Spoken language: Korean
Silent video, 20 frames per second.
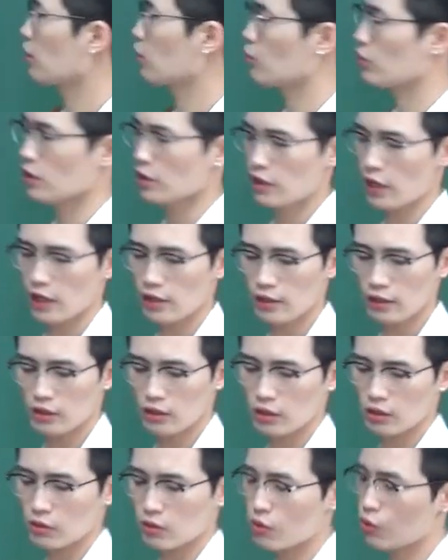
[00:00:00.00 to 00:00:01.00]
라고 이제
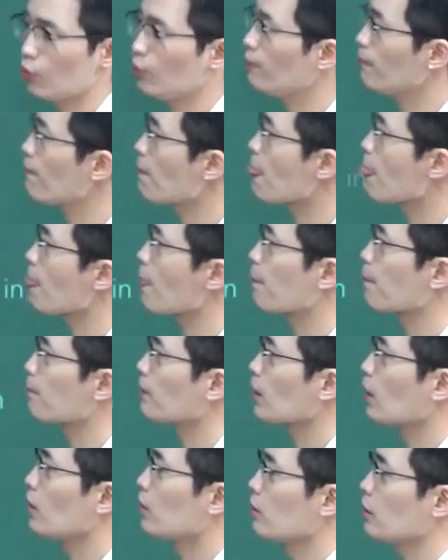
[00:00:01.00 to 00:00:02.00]
얘기를 한 거고.
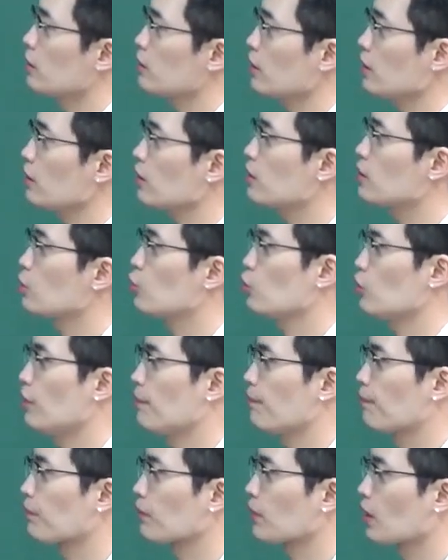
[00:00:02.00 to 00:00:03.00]
Yes, I can
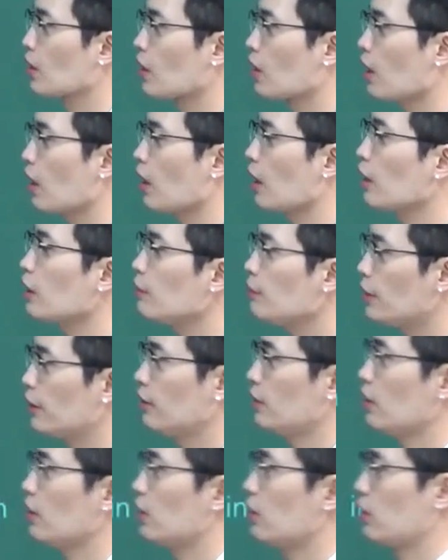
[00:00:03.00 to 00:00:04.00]
swim. I
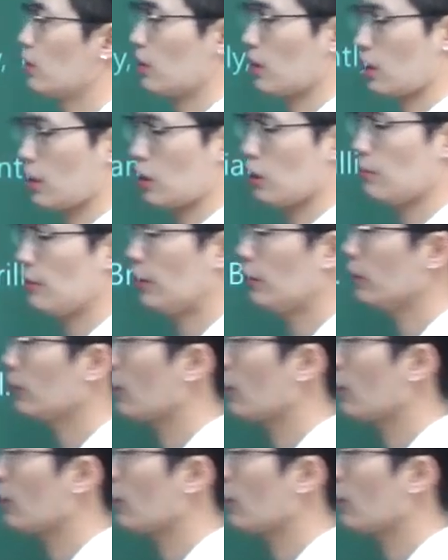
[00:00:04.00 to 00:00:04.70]
mean, I mean,